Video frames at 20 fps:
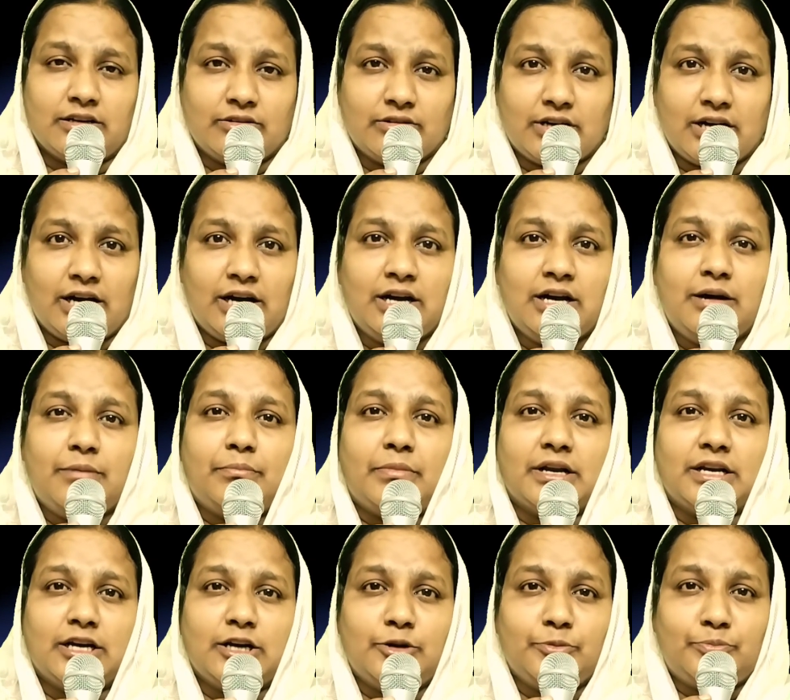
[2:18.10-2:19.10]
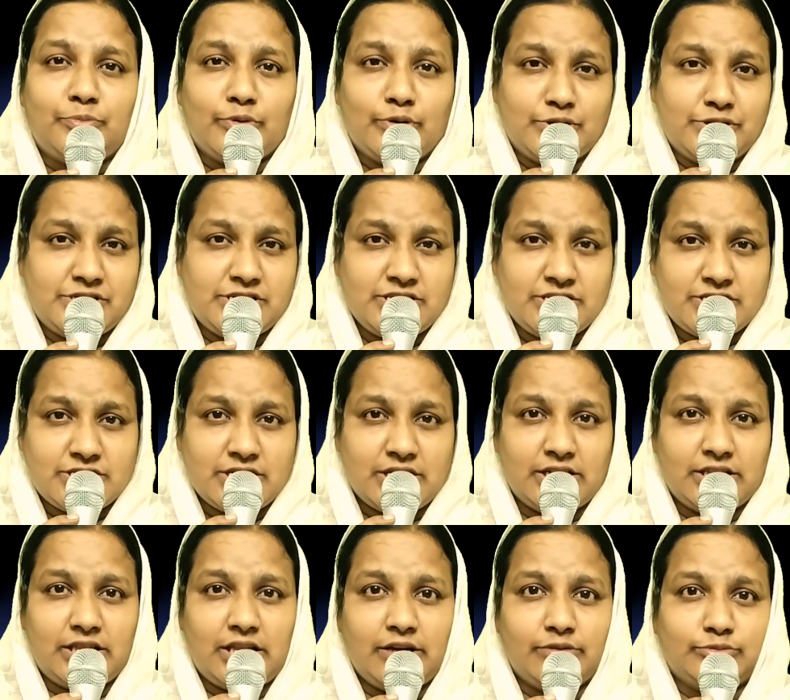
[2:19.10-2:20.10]
కనుక మనల్ని పోషించే
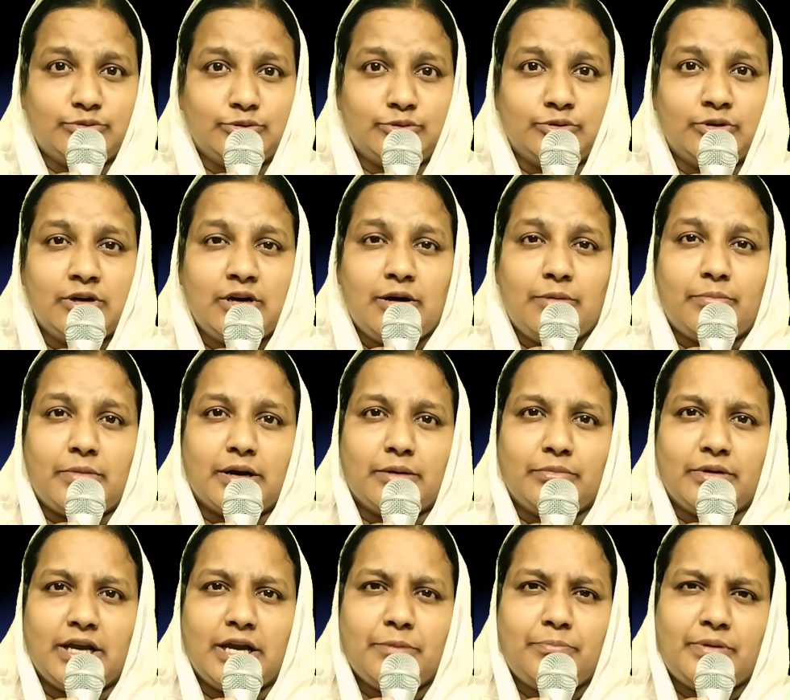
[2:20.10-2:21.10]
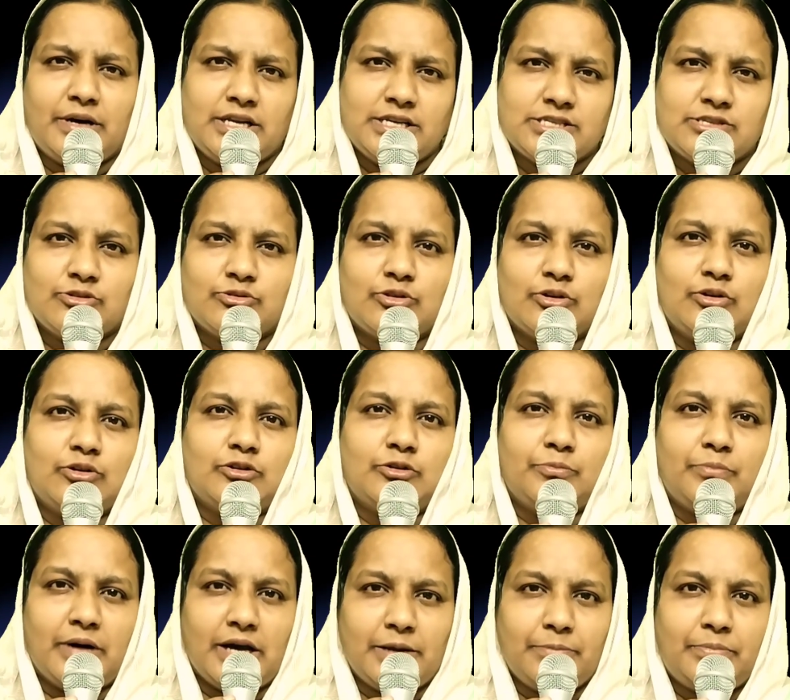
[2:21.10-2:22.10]
దేవుడు మనం ఏ పరిస్థితుల్లోనూ
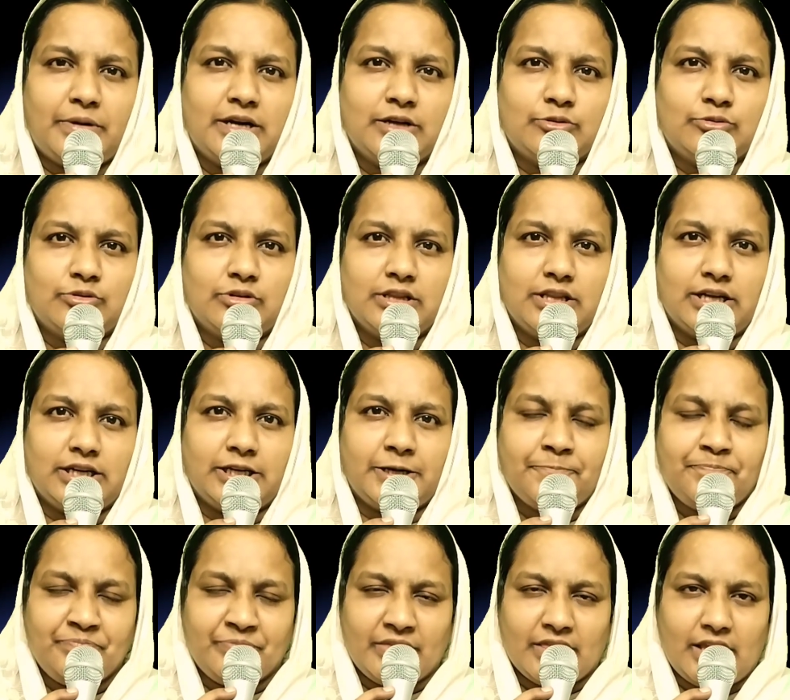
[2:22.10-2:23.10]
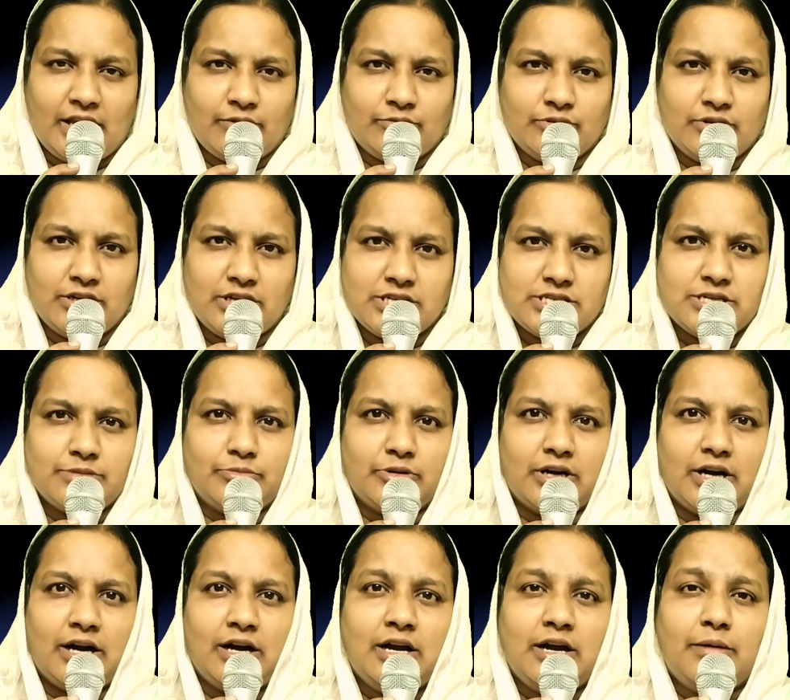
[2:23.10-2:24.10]
భయపడకూడదని దేవుడు
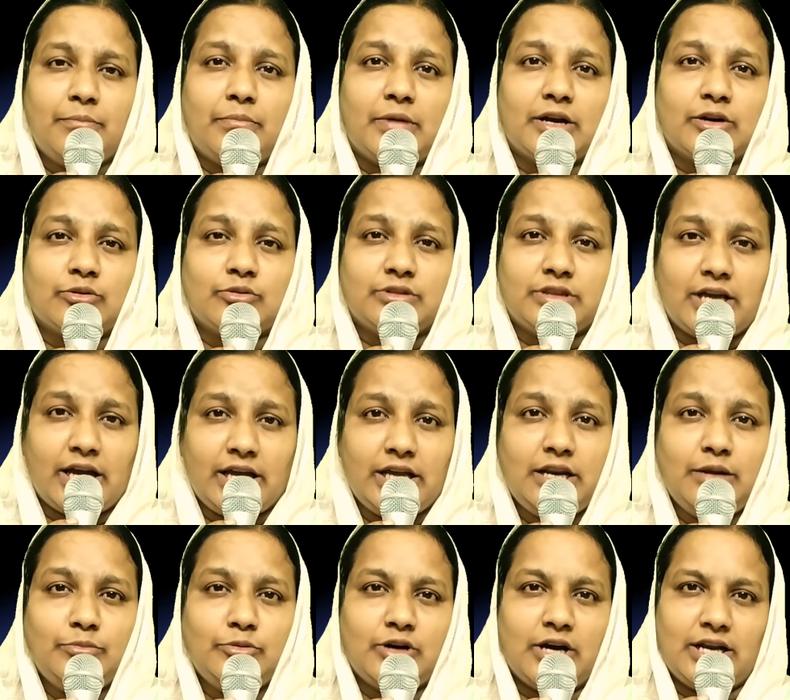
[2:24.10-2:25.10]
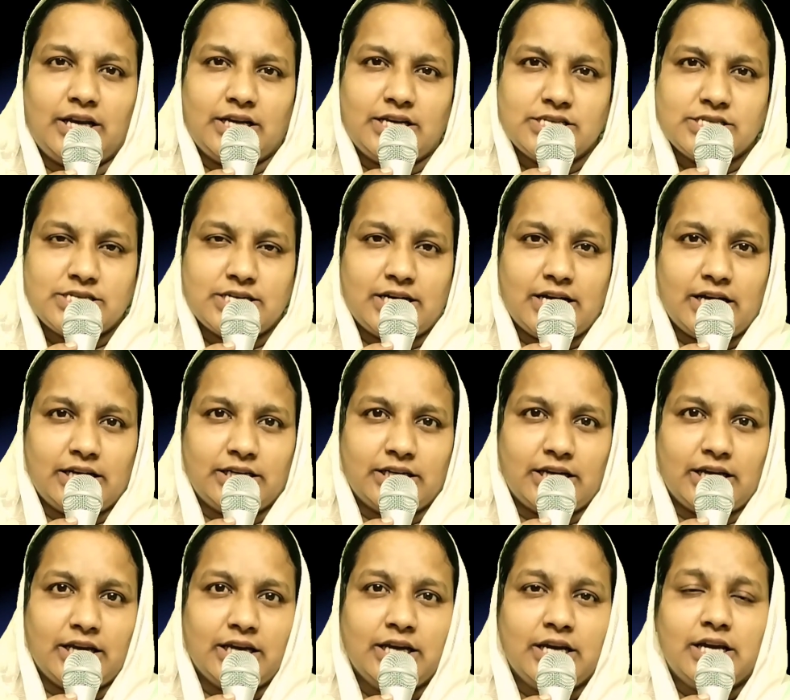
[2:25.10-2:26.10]
నిజముగా మనకు ధైర్యము
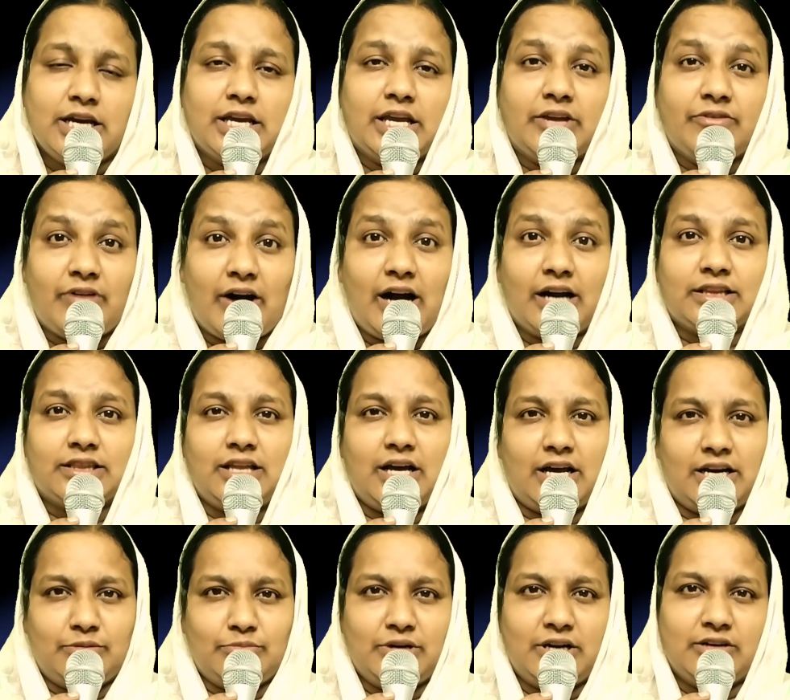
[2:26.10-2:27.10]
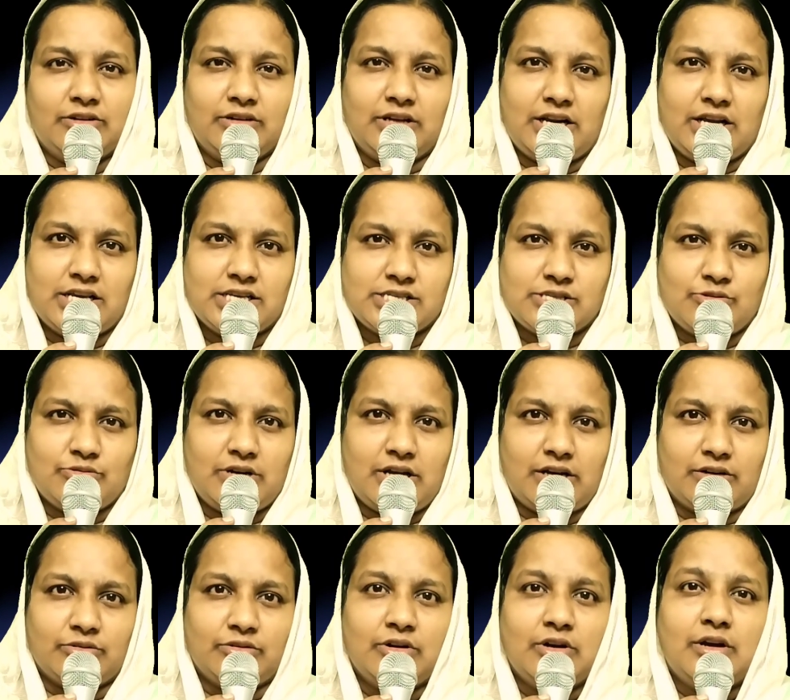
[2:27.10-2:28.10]
కలిగించడానికి ఈ వాగ్దానం
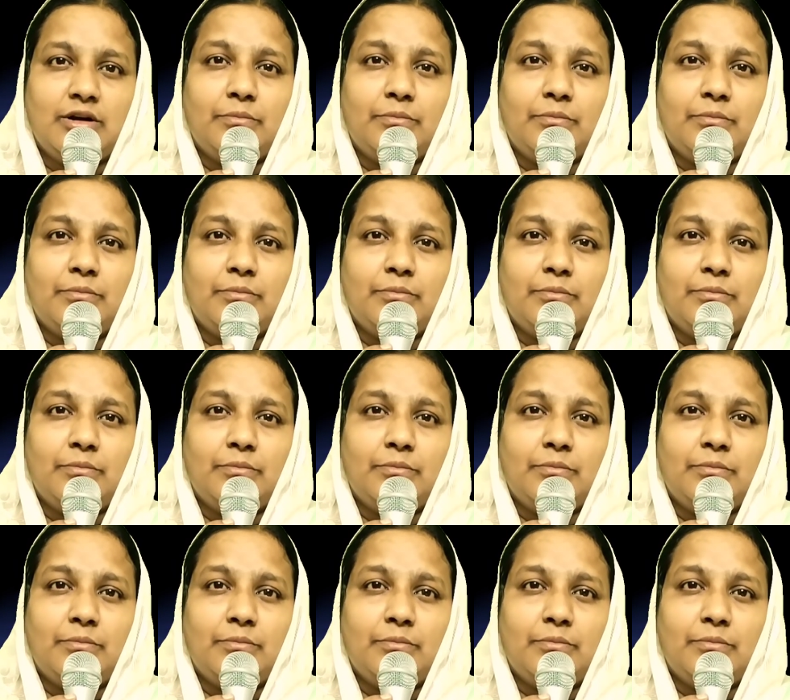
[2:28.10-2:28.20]
అనుగ్రహిస్తున్నారు